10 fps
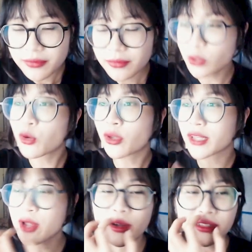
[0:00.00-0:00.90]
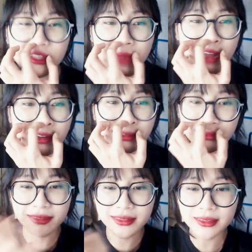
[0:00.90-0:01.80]
nó chỉ có thế thôi nhưng mà ừ,
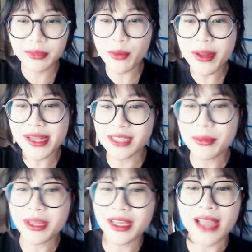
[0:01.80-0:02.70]
mình không biết tại sao mình